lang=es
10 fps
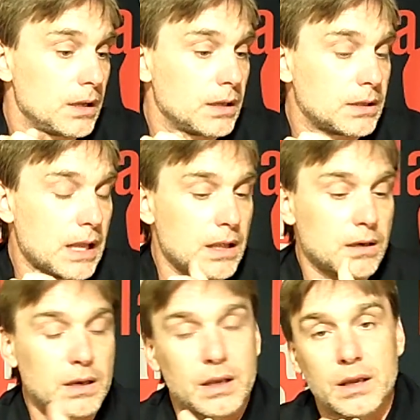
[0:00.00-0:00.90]
eh,
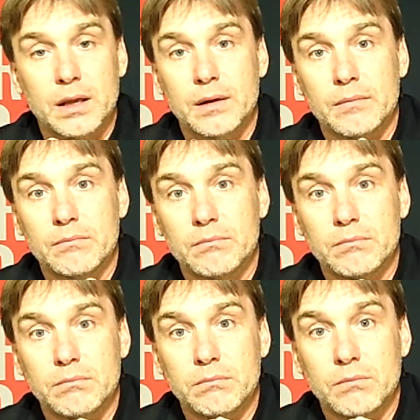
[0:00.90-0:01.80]
están eh,
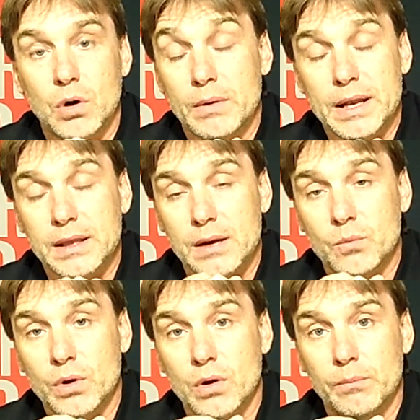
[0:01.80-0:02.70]
o van a
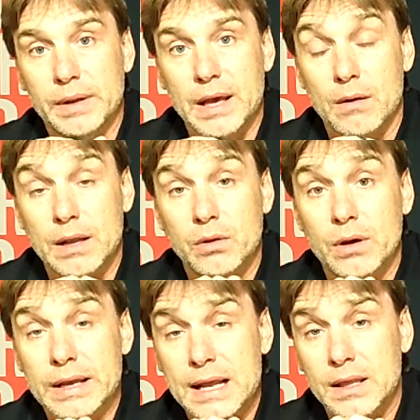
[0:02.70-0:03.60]
estar muy complicados.
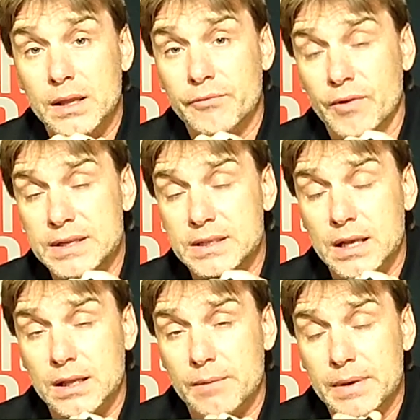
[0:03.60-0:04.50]
Hablando de grandes,
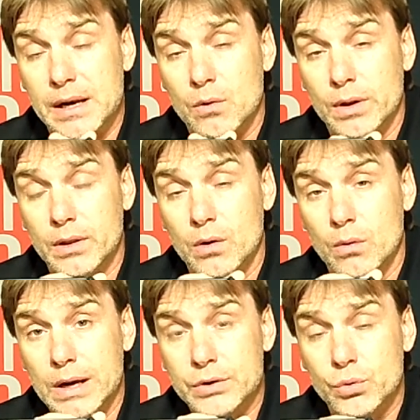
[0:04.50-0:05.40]
felicitar también al Club de
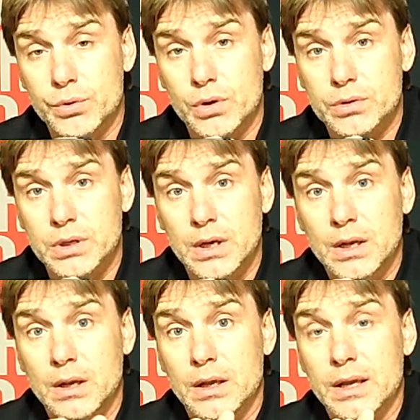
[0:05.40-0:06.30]
Boca Juniors,
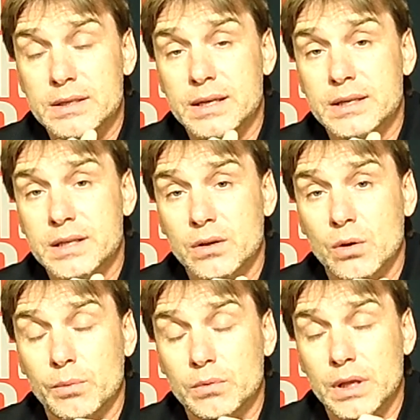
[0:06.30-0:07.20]
que sigue
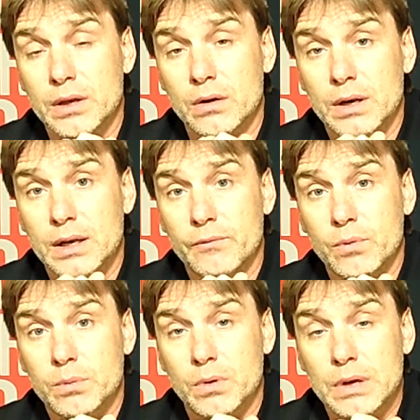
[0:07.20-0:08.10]
siendo puntero en el
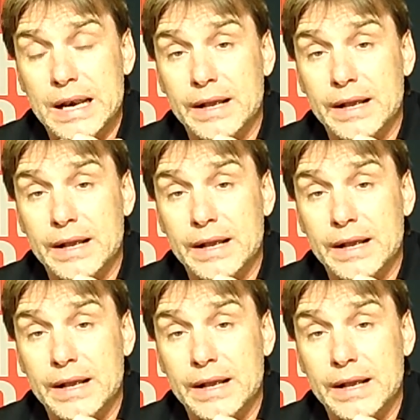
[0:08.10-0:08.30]
fútbol